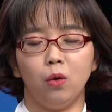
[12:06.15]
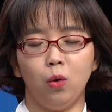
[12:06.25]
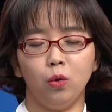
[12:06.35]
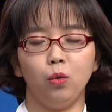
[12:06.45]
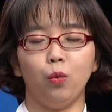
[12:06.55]

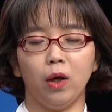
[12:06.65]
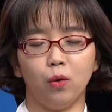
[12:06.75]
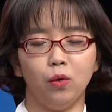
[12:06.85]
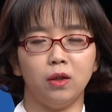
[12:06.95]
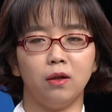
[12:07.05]

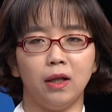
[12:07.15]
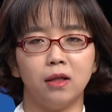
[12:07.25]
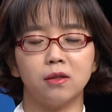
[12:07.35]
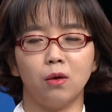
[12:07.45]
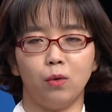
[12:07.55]
혼외로
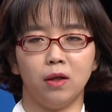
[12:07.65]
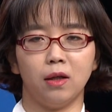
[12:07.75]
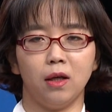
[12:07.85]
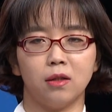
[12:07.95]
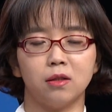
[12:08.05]
일어난
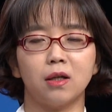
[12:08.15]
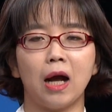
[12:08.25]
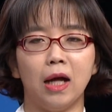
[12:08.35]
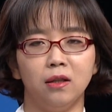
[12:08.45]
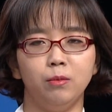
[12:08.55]
성관계, 즉
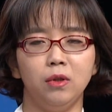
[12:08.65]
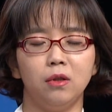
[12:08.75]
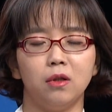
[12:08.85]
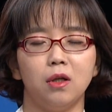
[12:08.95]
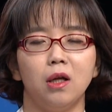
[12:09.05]

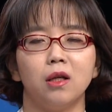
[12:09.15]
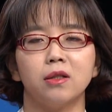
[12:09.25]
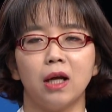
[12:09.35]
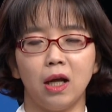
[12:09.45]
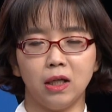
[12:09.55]
간음을
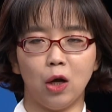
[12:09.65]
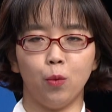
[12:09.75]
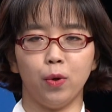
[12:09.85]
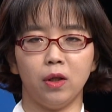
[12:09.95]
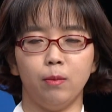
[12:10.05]
사랑이라고
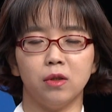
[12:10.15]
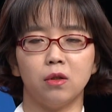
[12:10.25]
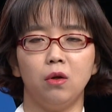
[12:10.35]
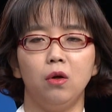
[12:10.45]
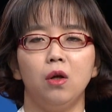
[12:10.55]
표현하면서